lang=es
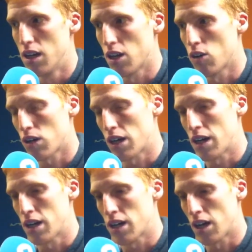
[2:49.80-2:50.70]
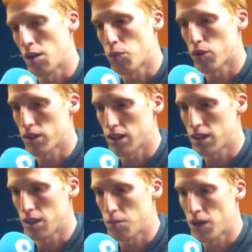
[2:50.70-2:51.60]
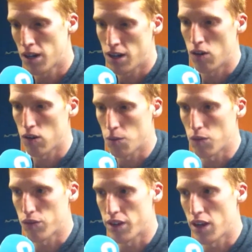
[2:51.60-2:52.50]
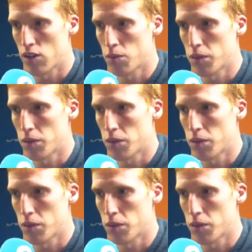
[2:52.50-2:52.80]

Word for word: y, creo que, es importante ver lo que hemos fallado,